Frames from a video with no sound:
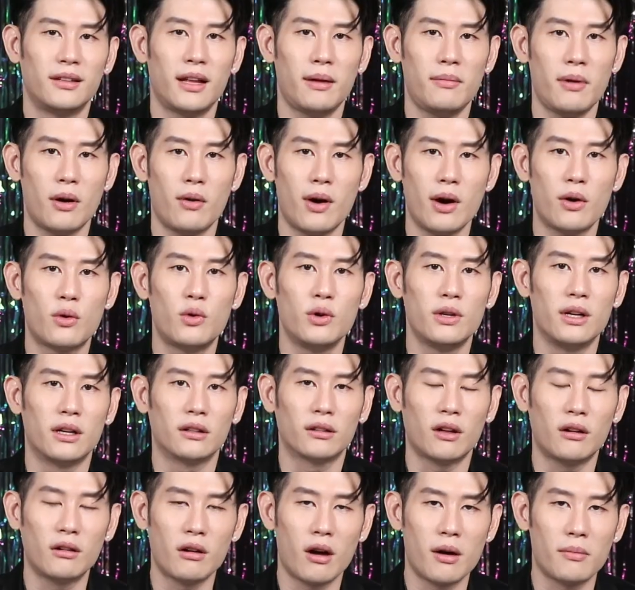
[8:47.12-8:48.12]
นั่นแปลว่าคุณยัง
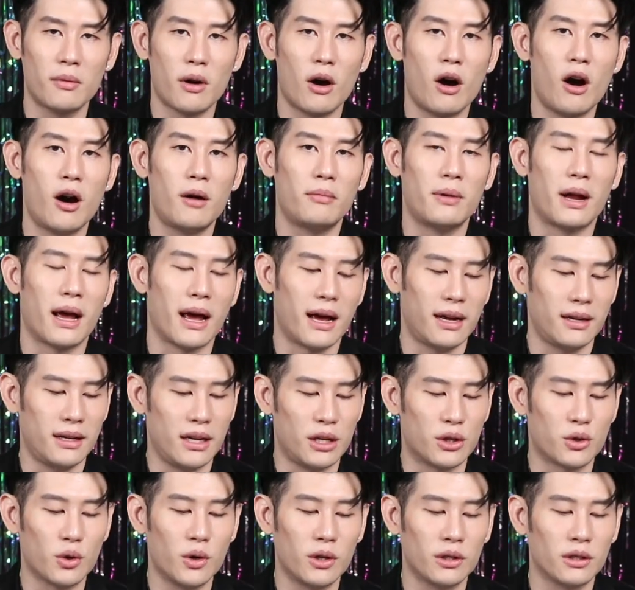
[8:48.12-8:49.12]
ต้องรอบคอบนะฮะใน
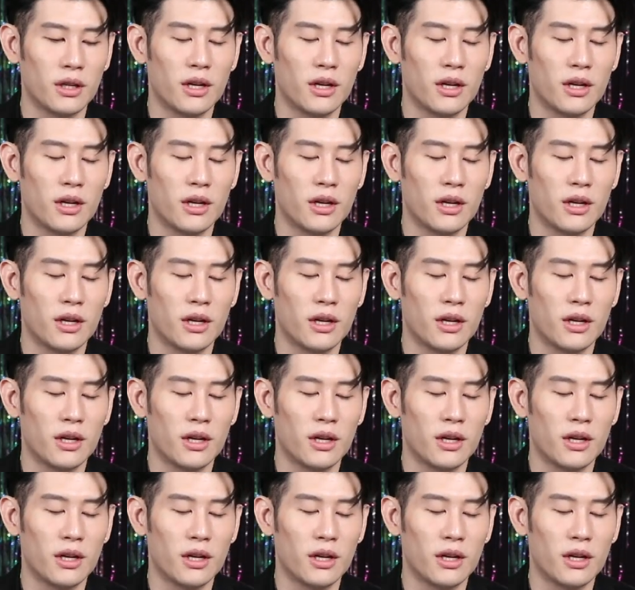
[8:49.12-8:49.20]
ช่วง